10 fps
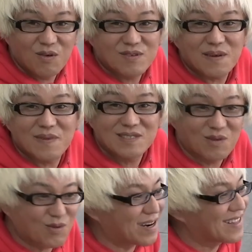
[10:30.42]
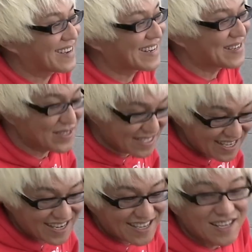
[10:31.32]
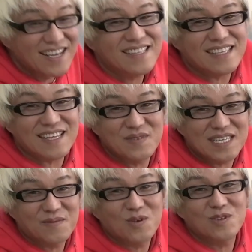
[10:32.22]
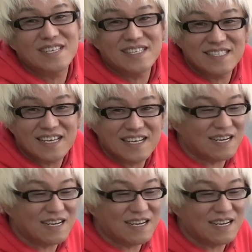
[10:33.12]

奥様に怒られなければね畳でも全然